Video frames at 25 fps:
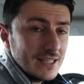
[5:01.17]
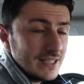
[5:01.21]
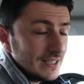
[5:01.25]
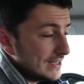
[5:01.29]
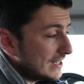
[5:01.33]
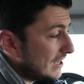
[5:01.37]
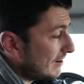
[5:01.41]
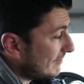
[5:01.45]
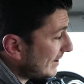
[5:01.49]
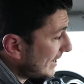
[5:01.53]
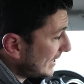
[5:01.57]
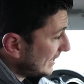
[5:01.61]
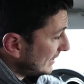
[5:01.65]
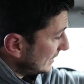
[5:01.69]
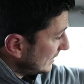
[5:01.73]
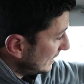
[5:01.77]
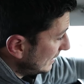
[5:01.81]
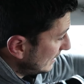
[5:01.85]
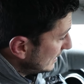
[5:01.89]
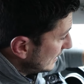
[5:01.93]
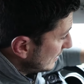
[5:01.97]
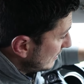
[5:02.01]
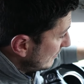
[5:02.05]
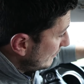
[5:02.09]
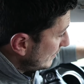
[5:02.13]
il
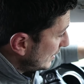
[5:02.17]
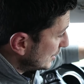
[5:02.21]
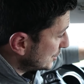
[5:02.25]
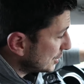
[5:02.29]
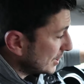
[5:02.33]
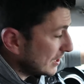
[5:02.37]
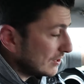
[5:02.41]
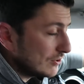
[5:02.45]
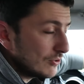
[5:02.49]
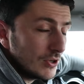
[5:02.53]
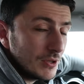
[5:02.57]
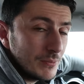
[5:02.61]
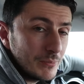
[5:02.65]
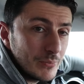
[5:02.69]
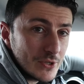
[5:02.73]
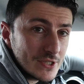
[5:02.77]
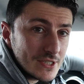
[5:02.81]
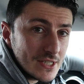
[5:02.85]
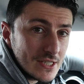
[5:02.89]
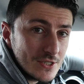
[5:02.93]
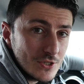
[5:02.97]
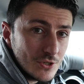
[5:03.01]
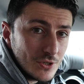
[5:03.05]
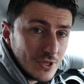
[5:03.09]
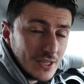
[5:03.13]
davanti facendo
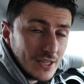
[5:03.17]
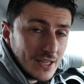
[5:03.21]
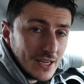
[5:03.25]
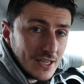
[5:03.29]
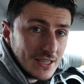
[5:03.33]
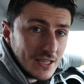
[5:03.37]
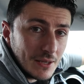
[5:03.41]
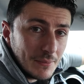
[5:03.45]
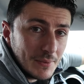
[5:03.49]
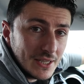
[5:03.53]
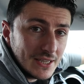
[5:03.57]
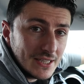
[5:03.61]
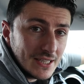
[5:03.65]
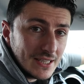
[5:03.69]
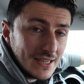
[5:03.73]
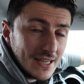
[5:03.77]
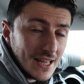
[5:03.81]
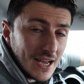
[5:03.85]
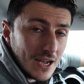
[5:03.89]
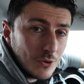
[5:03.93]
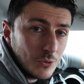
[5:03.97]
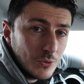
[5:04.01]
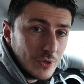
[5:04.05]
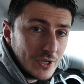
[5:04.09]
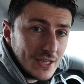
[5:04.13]
l'impostazione direttamente
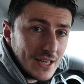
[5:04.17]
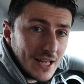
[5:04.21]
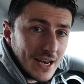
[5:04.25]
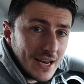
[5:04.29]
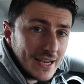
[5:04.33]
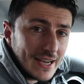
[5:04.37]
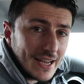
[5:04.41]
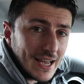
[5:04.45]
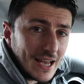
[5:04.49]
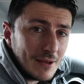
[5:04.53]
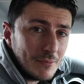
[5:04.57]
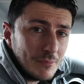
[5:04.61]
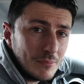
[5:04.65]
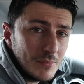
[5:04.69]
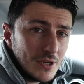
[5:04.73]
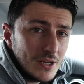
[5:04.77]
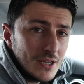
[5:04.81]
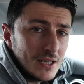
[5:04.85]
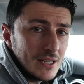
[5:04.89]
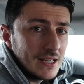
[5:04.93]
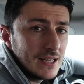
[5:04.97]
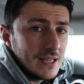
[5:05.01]
da qui dalla cam,